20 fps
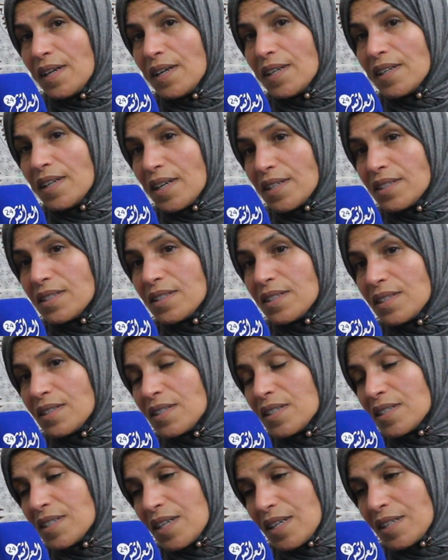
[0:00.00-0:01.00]
أنها
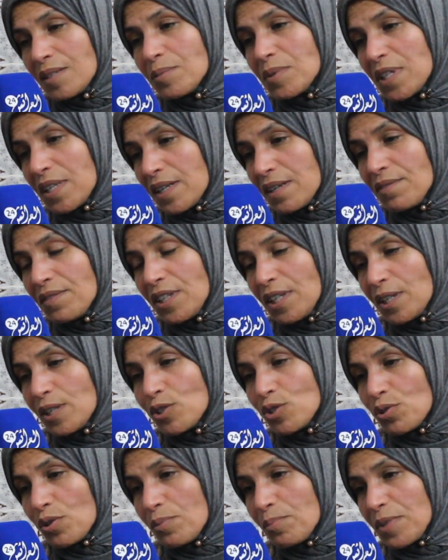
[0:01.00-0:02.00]
ترتكب ذاك الفعل
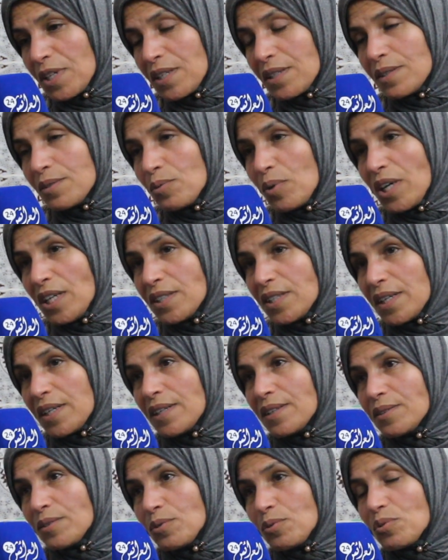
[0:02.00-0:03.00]
الجرمي
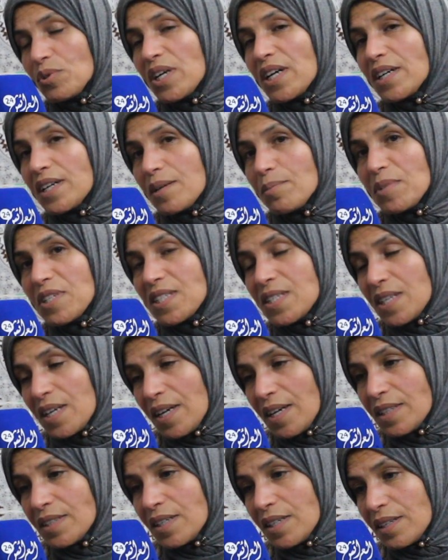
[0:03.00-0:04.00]
وحدها هناك من
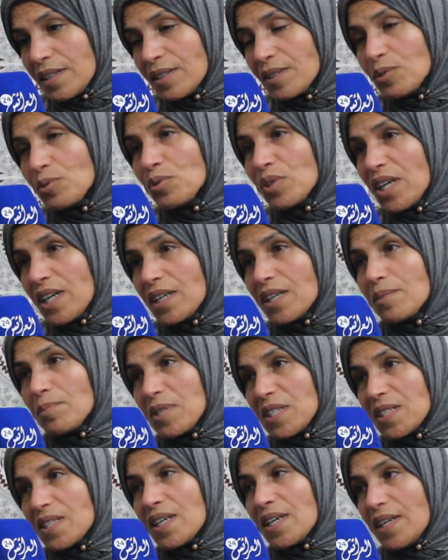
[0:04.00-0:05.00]
ساعدها هناك
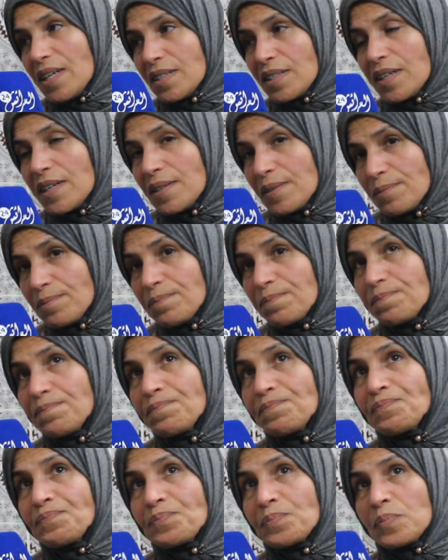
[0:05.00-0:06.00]
من ساعدها
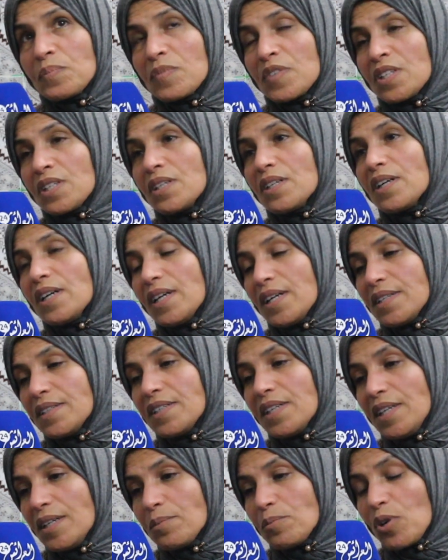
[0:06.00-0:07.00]
آه
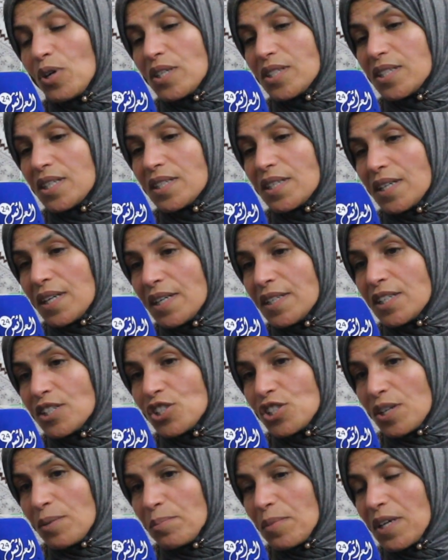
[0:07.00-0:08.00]
نعم خاصة أن
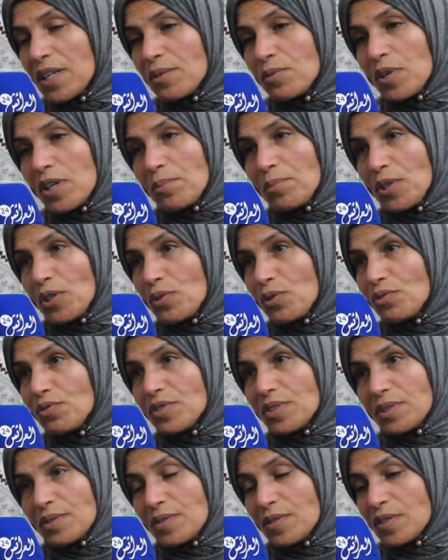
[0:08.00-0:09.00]
الشاب أنور
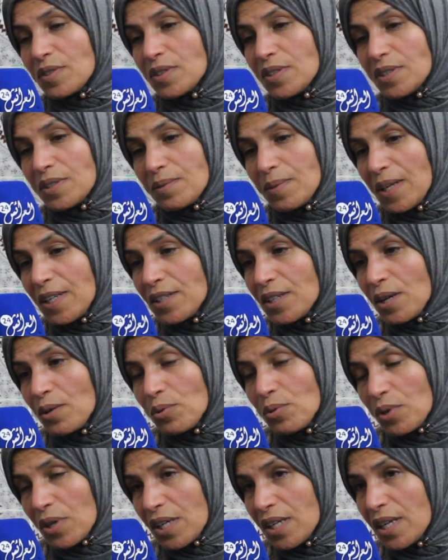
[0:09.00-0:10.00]
معروف آه،
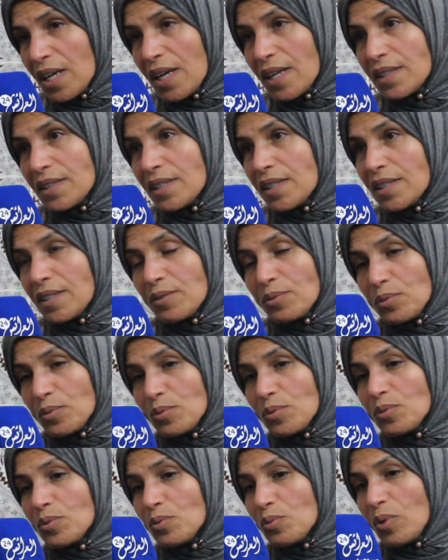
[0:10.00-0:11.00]
أنه رياضي
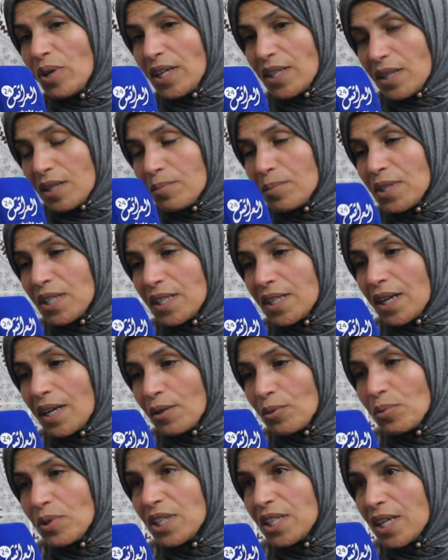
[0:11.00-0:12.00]
وواحد البنية
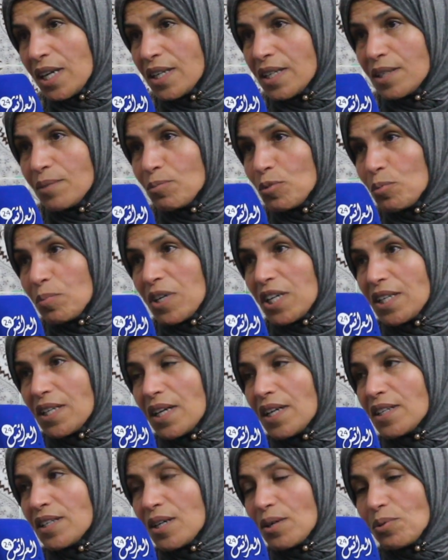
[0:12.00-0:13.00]
قوية اللي ممكن
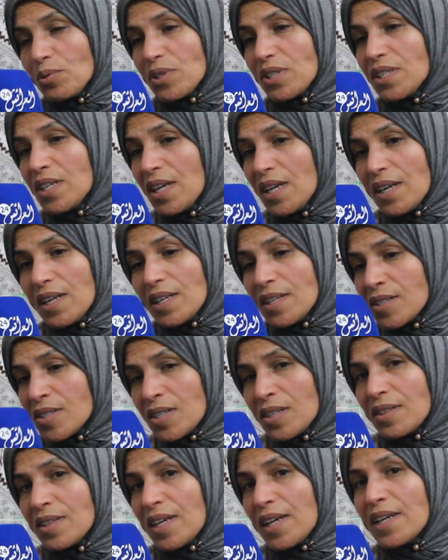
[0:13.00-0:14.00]
أنه
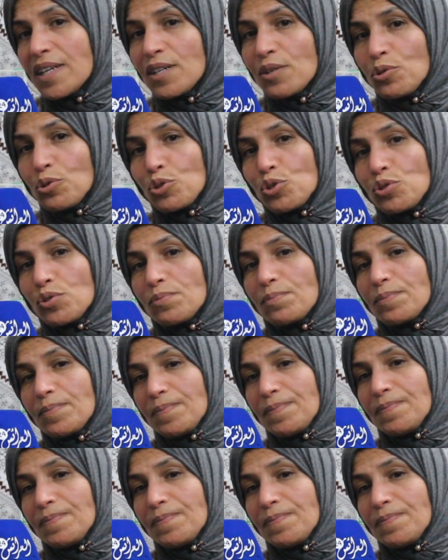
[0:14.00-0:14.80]
يصد أي هجوم